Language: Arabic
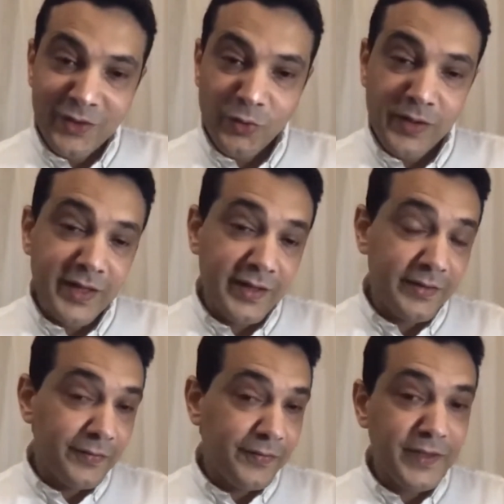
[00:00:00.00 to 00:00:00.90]

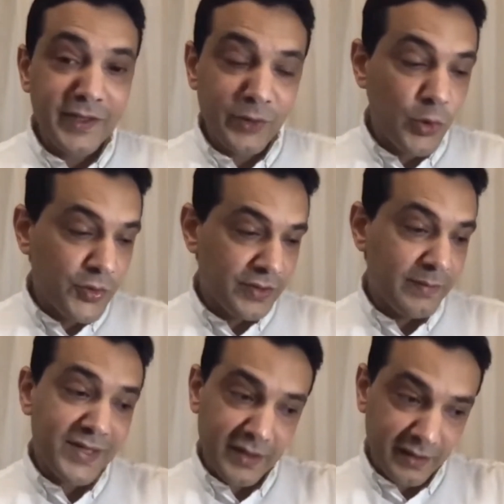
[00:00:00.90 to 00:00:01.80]
وفي جزء
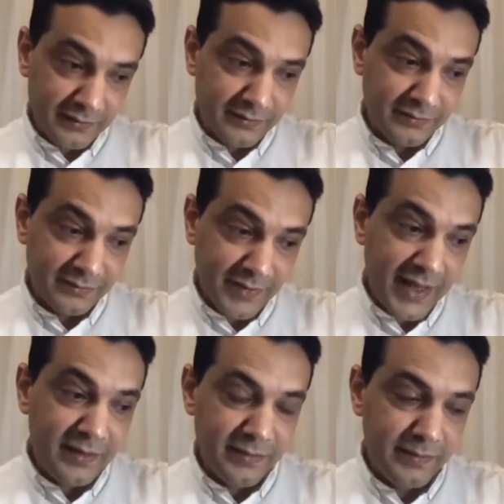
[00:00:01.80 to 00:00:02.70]
مثلا
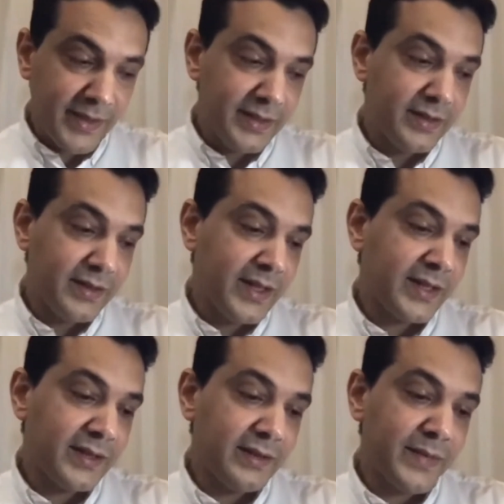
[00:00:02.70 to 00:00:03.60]
هل من
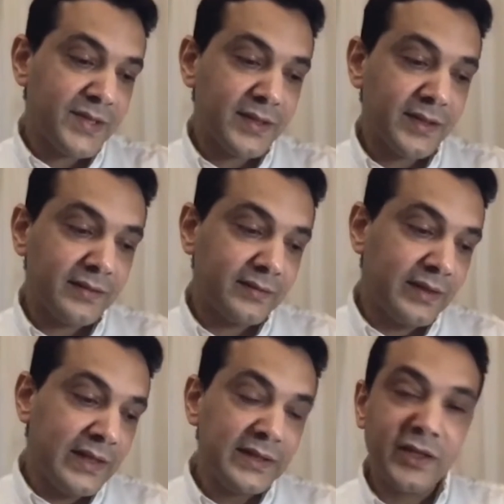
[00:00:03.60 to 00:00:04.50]
يعني مثلا
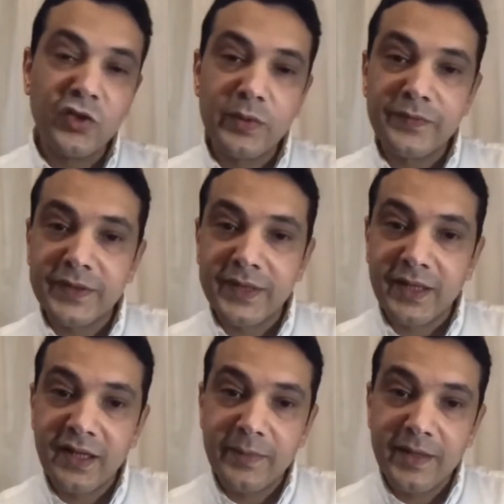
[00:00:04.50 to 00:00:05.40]
ليه تجربه في
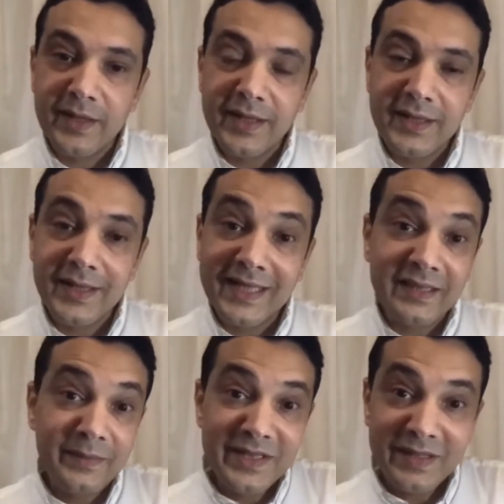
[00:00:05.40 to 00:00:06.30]
الترجمه اللي هي
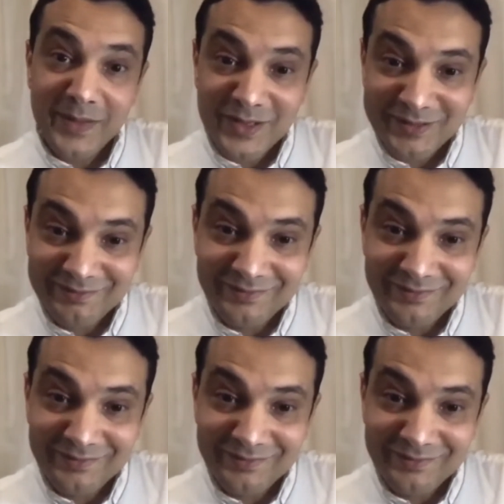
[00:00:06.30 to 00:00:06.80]
الادبيه مثلا